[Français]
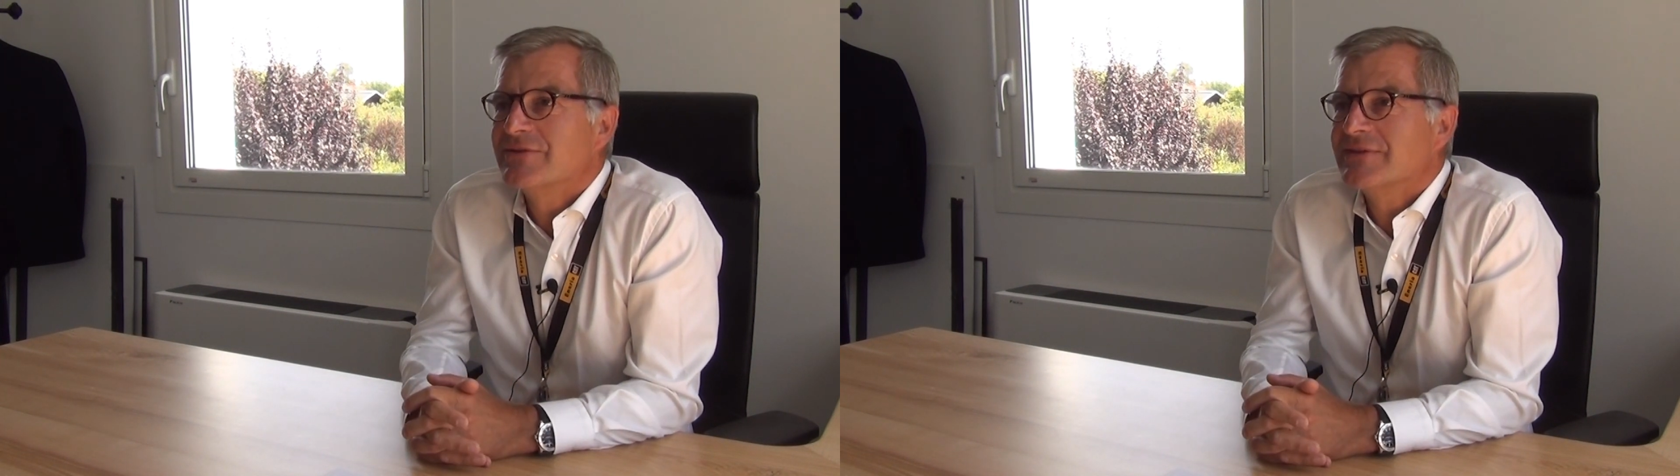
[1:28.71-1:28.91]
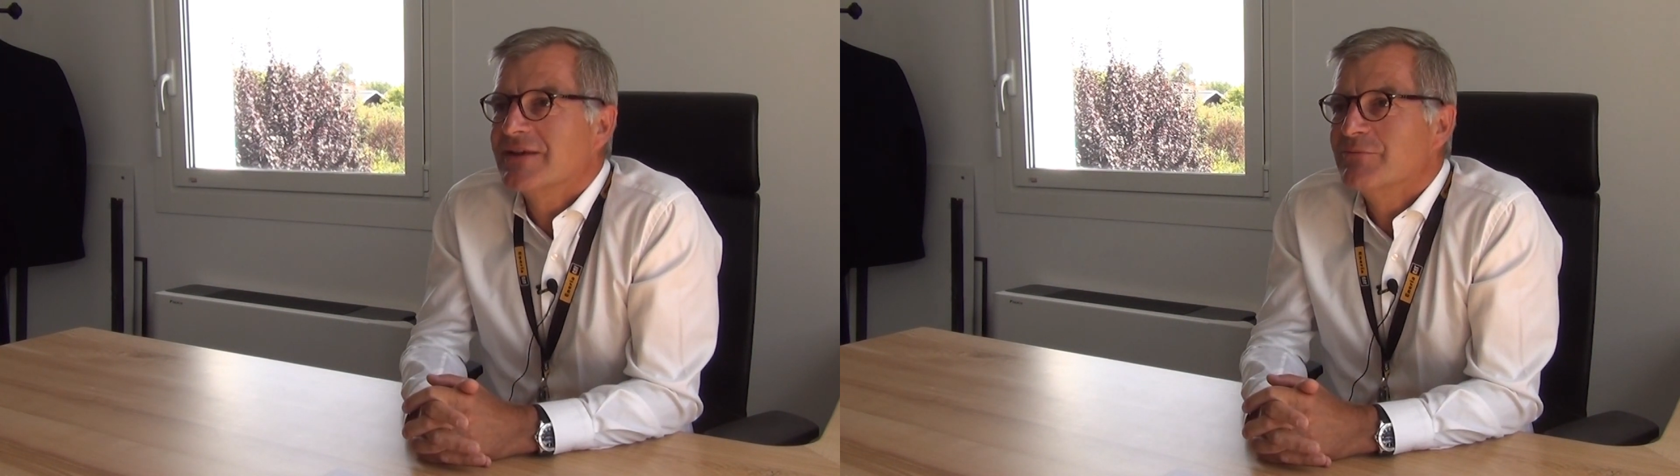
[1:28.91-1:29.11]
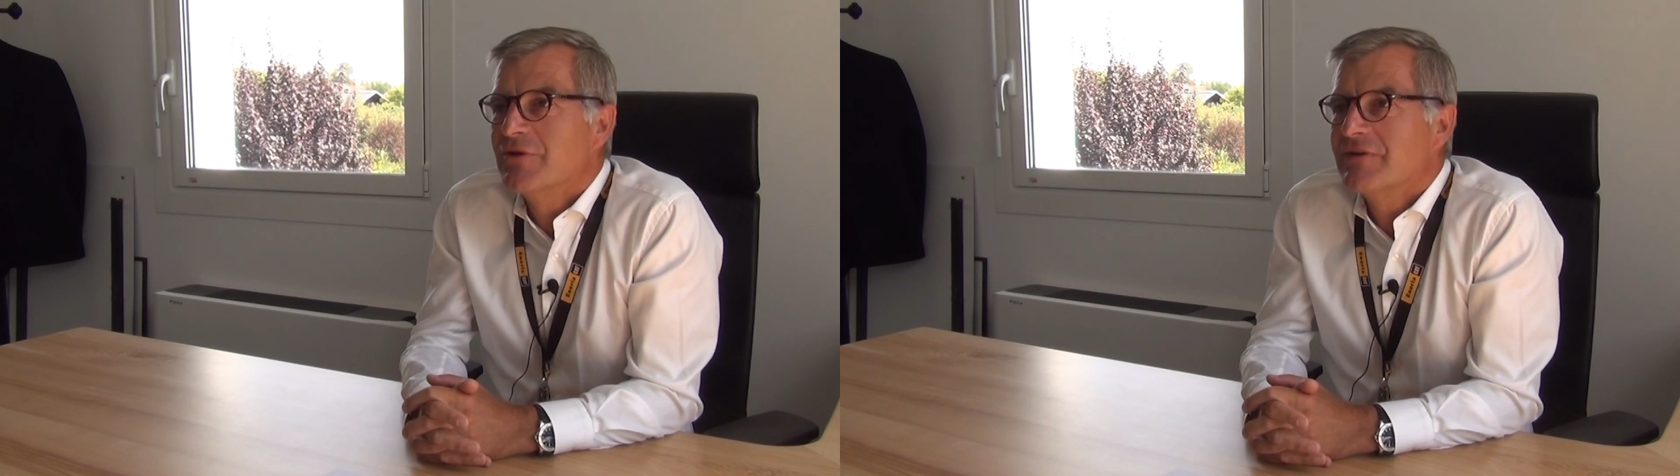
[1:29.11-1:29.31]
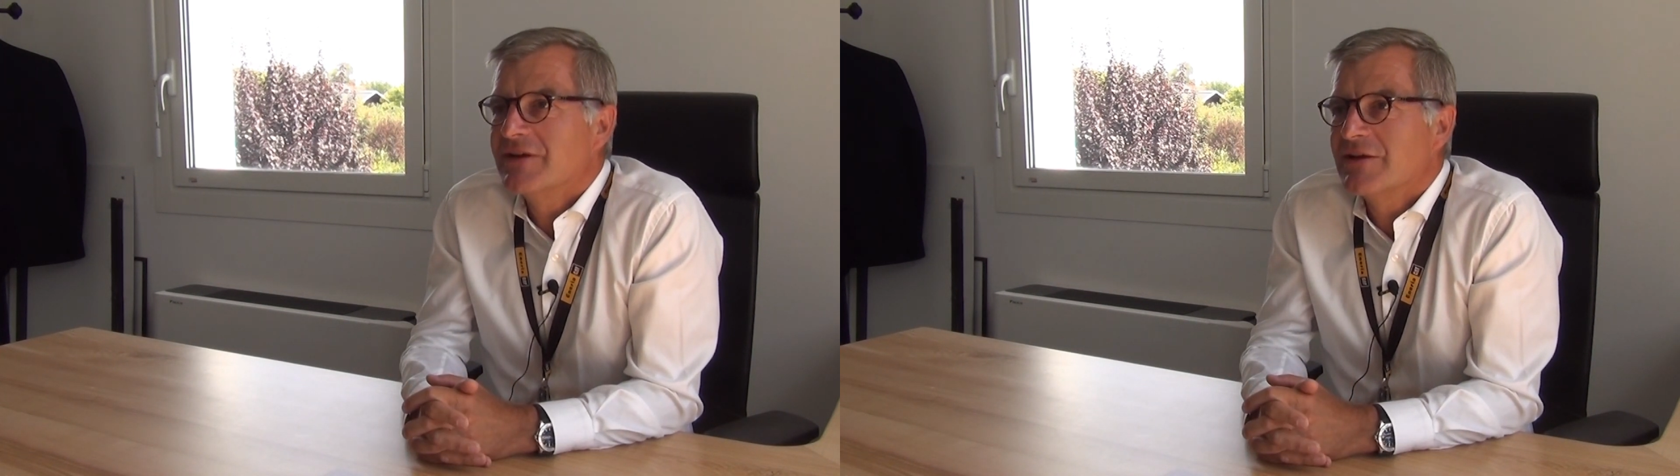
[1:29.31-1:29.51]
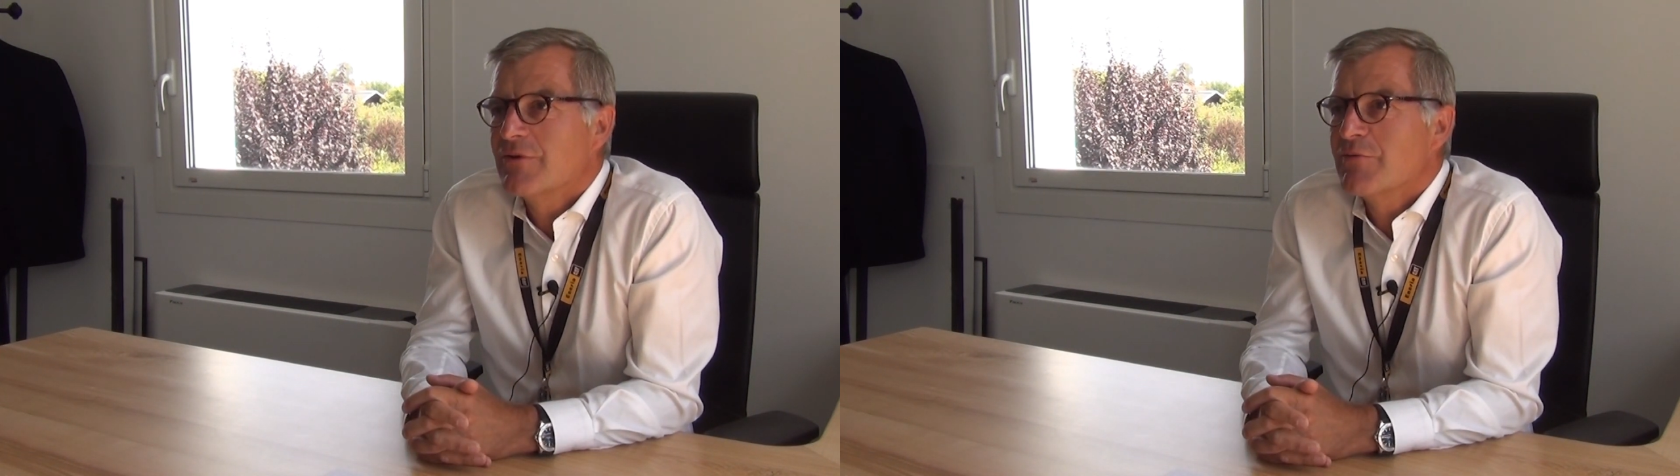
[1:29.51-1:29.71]
des
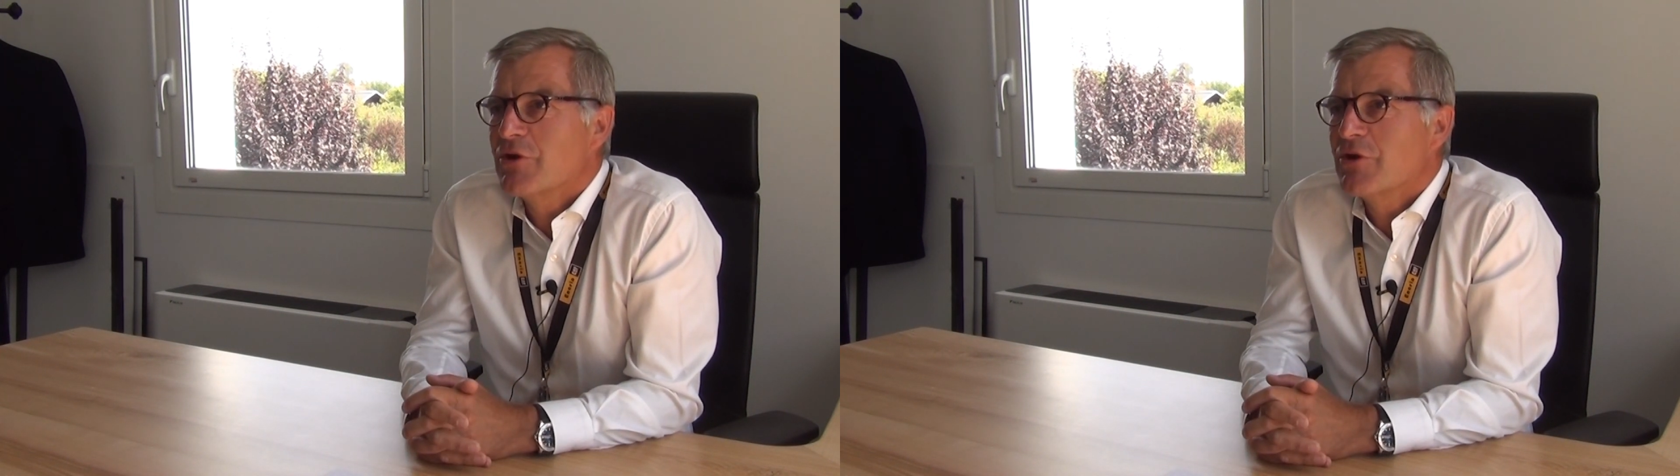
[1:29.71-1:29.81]
entraînements avec les